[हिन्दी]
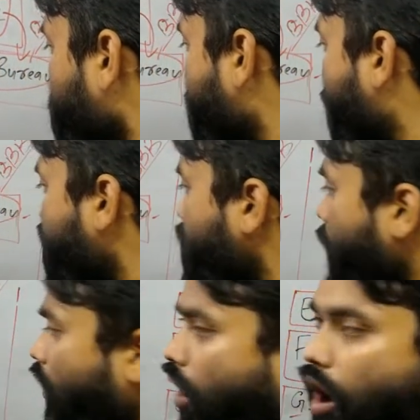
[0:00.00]
बैंक्स
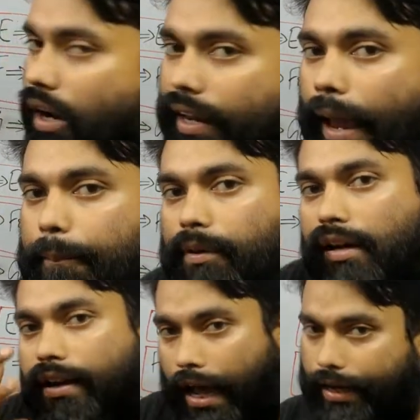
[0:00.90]
में और
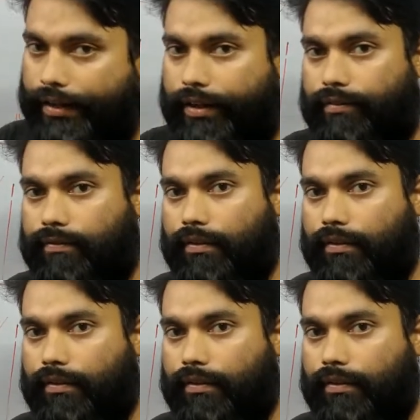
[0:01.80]
कैपिटल डालेंगे